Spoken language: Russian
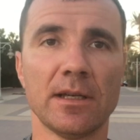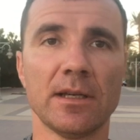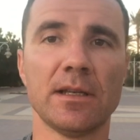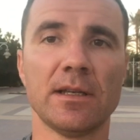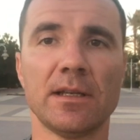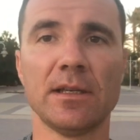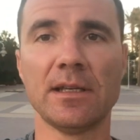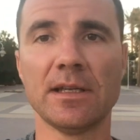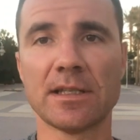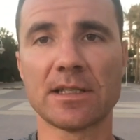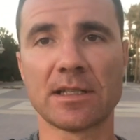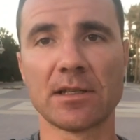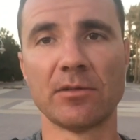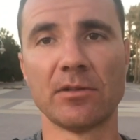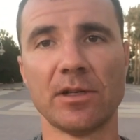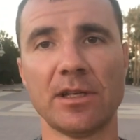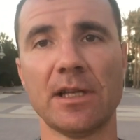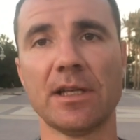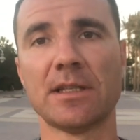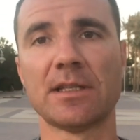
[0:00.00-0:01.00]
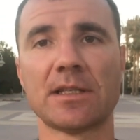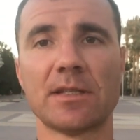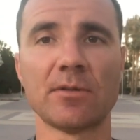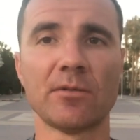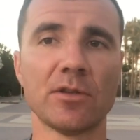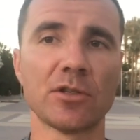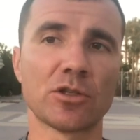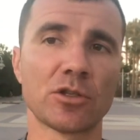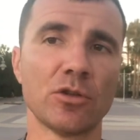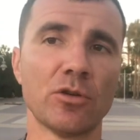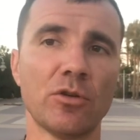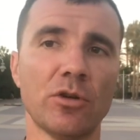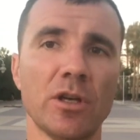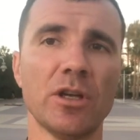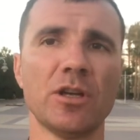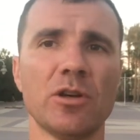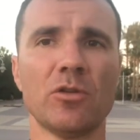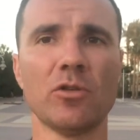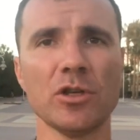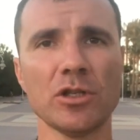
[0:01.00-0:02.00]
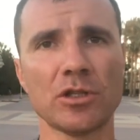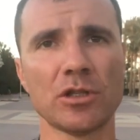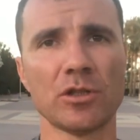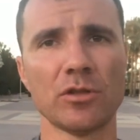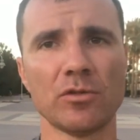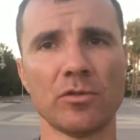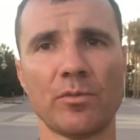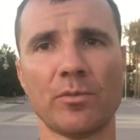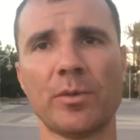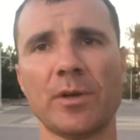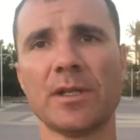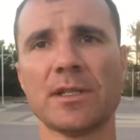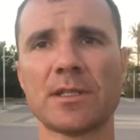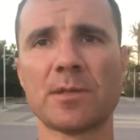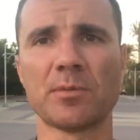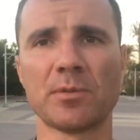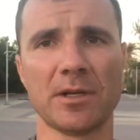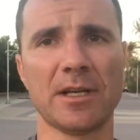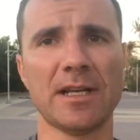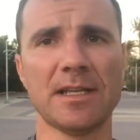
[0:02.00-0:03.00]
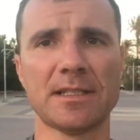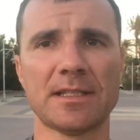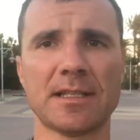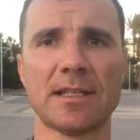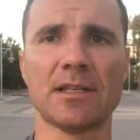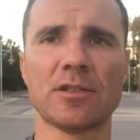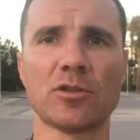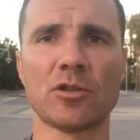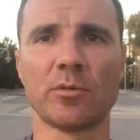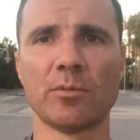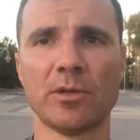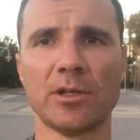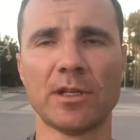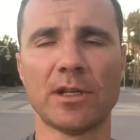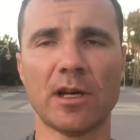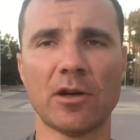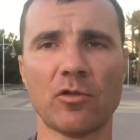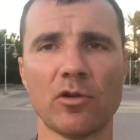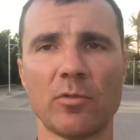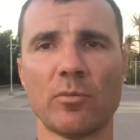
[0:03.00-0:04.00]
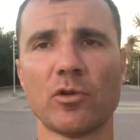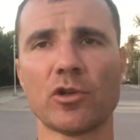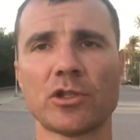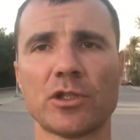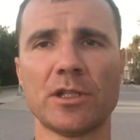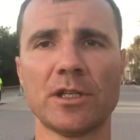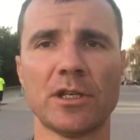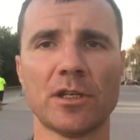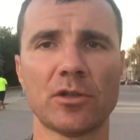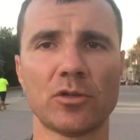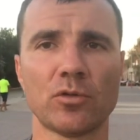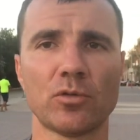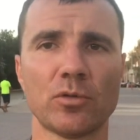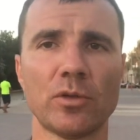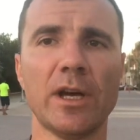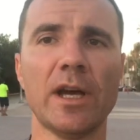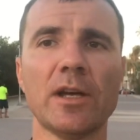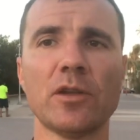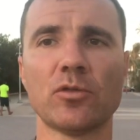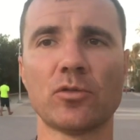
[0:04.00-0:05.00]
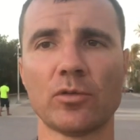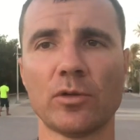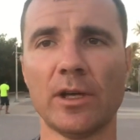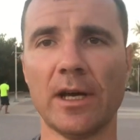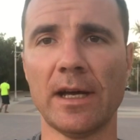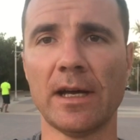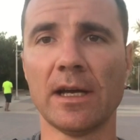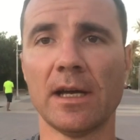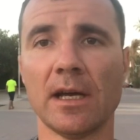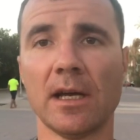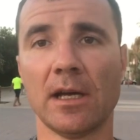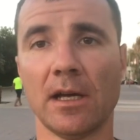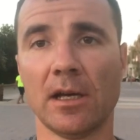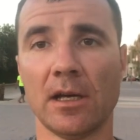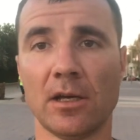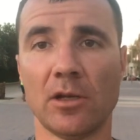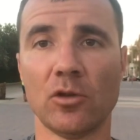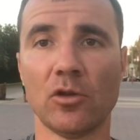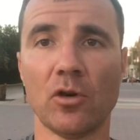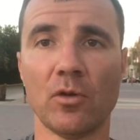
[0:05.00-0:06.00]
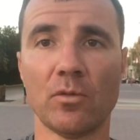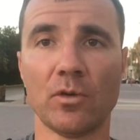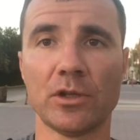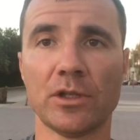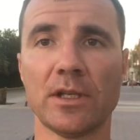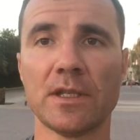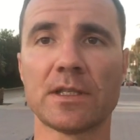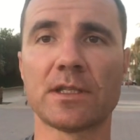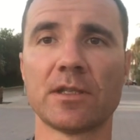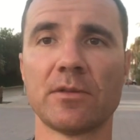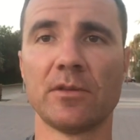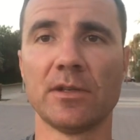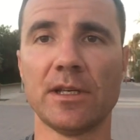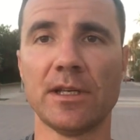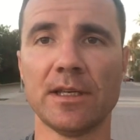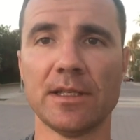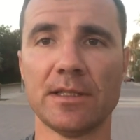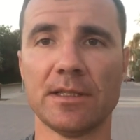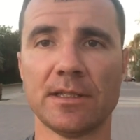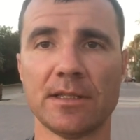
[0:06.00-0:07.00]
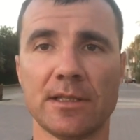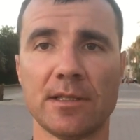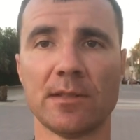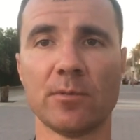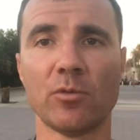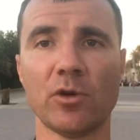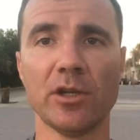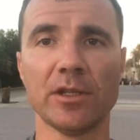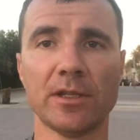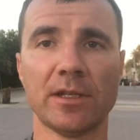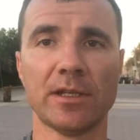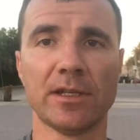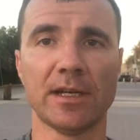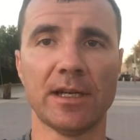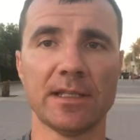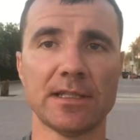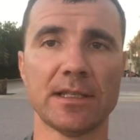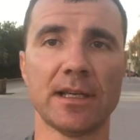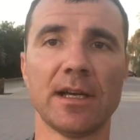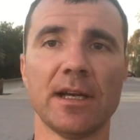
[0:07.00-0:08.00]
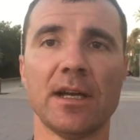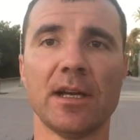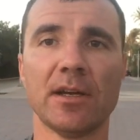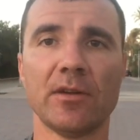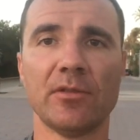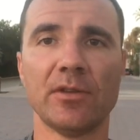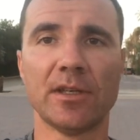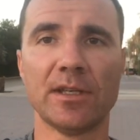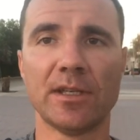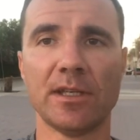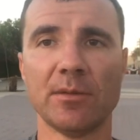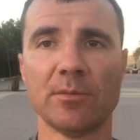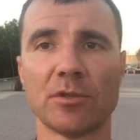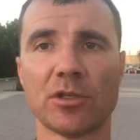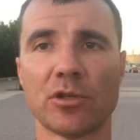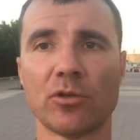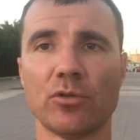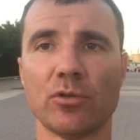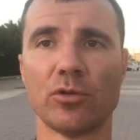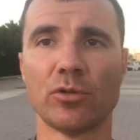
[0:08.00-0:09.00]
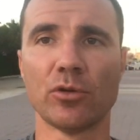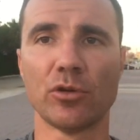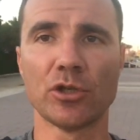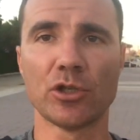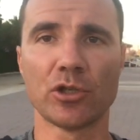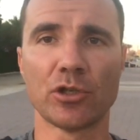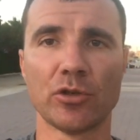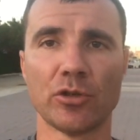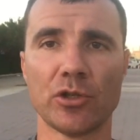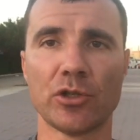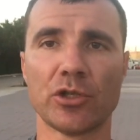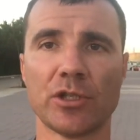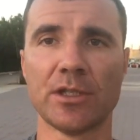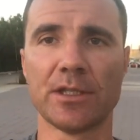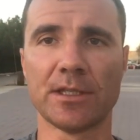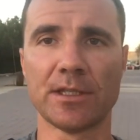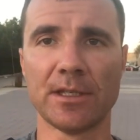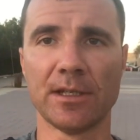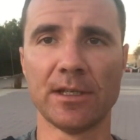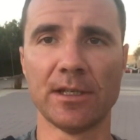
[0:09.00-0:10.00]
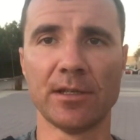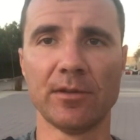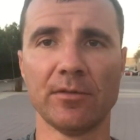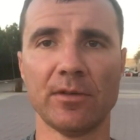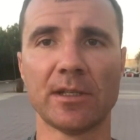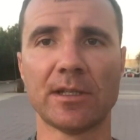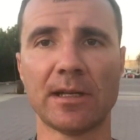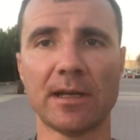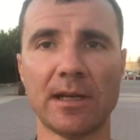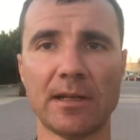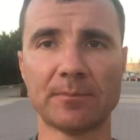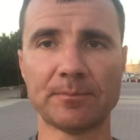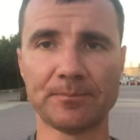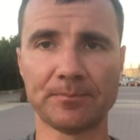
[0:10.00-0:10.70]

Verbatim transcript: если вы едете весной и осенью, в принципе, разницы особо никакой, можете ехать туда и туда. Но вот если вы едете зимой отдыхать, в Египте дуют очень-очень сильные ветра.